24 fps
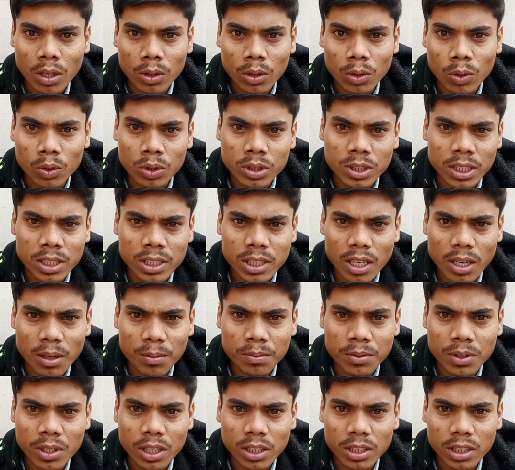तो चलिए अब
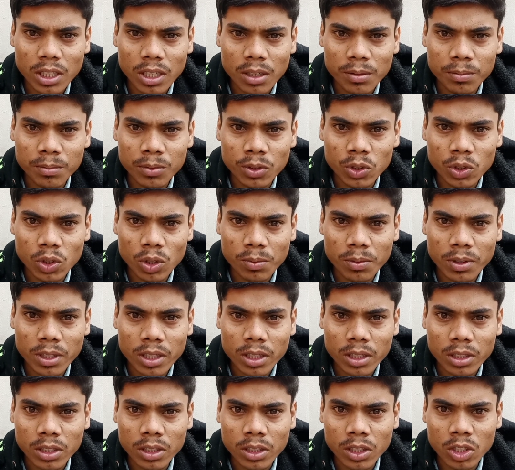देखते हैं वीडियो में
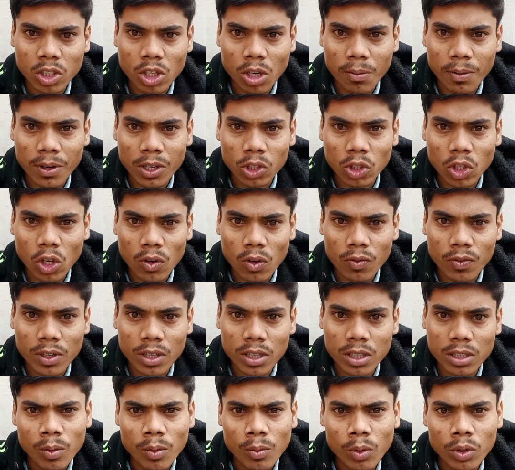कि ये जो हमारा तोप है
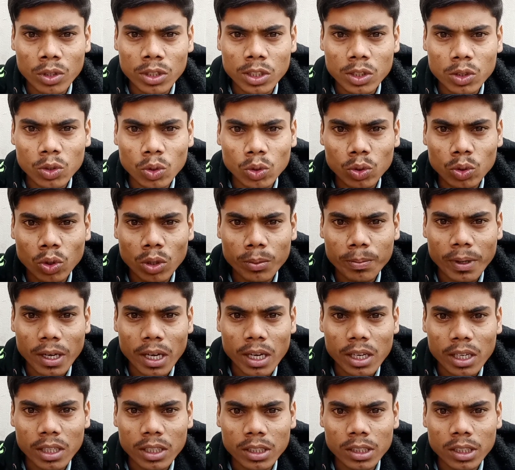वो ईट को तोड़
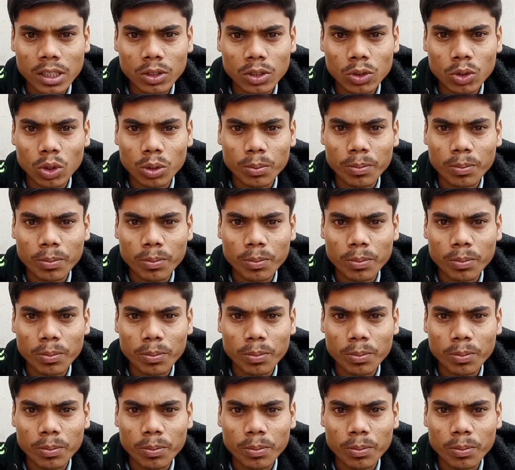पाएगा कि नहीं तोड़